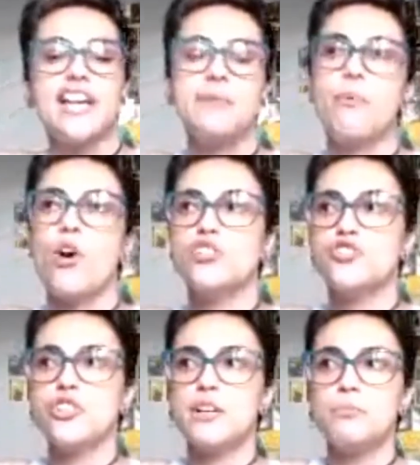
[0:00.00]
ele
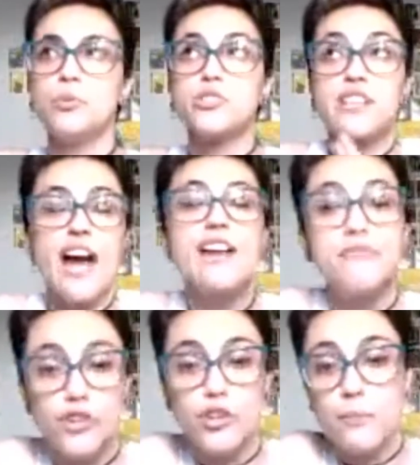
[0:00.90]
pode
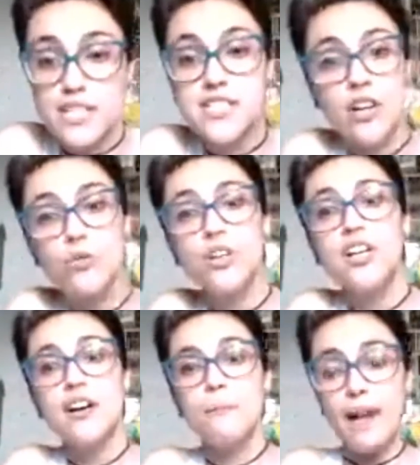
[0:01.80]
buscar informação
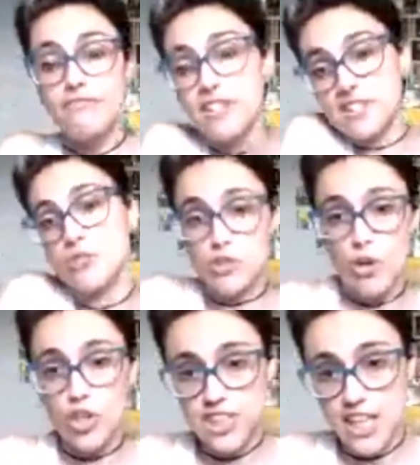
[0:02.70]
para fazer o
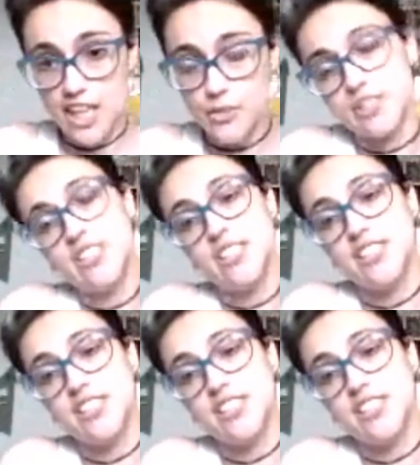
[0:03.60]
seu roteiro.